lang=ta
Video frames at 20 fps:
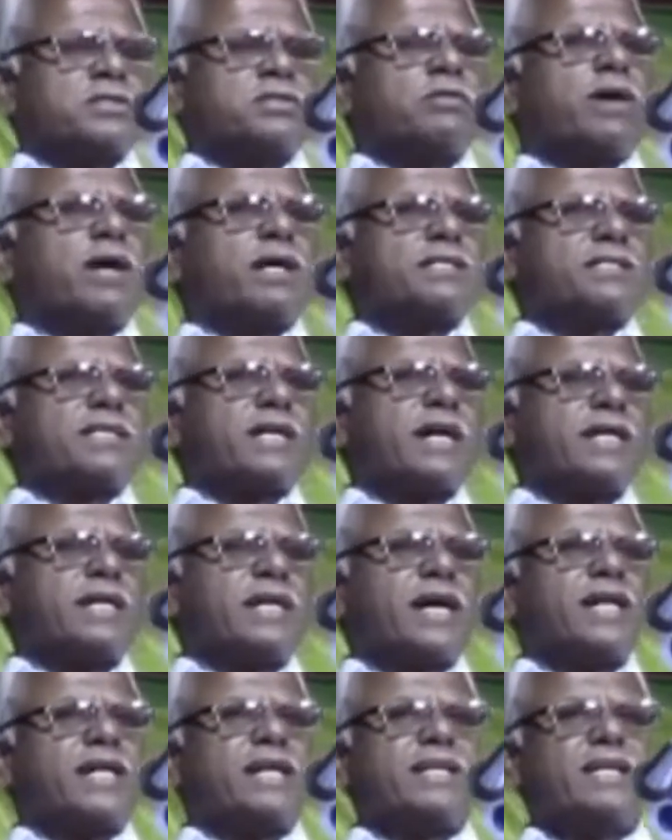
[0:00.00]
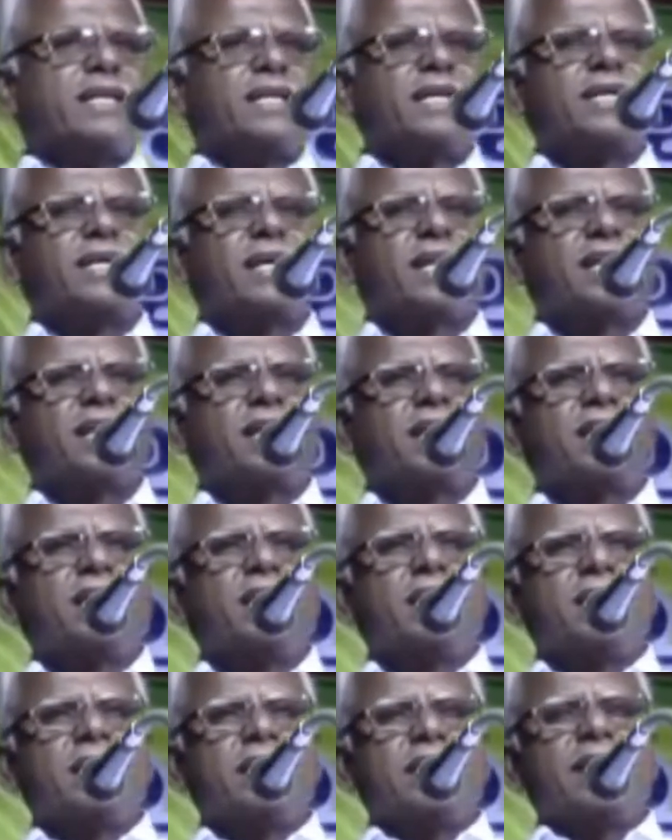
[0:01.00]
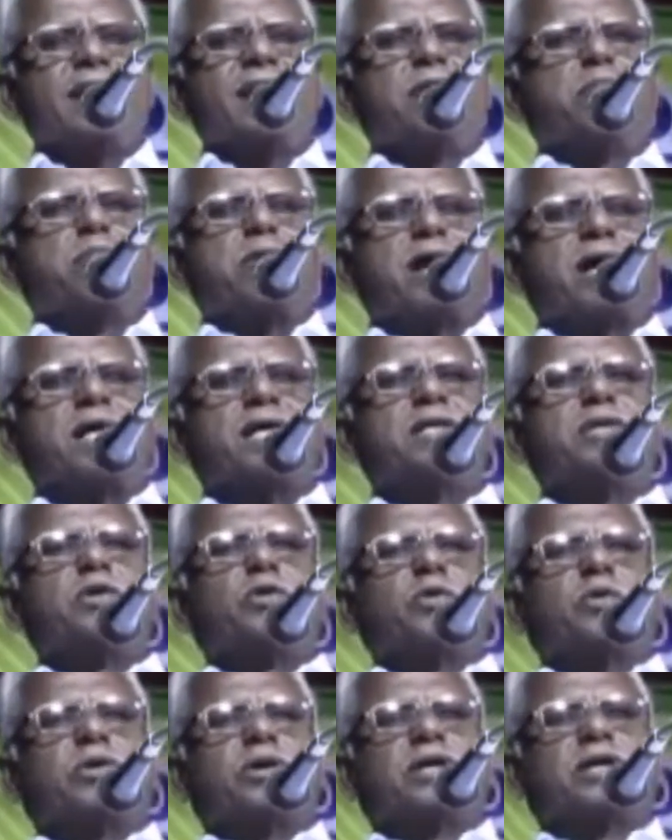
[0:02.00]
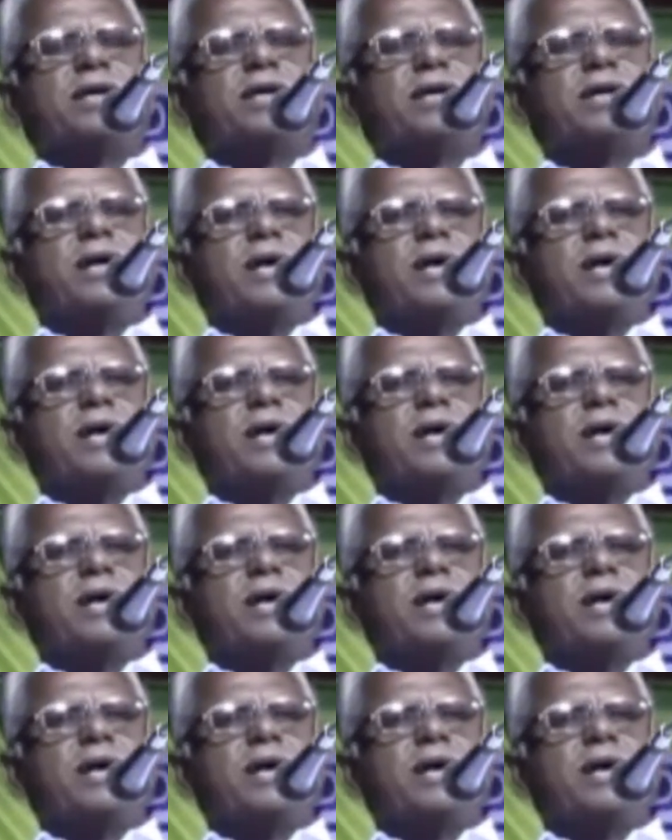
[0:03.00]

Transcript: சிவாச்சாரியார் என்று இருக்கிறது என்று மகிழ்ந்து கொண்டு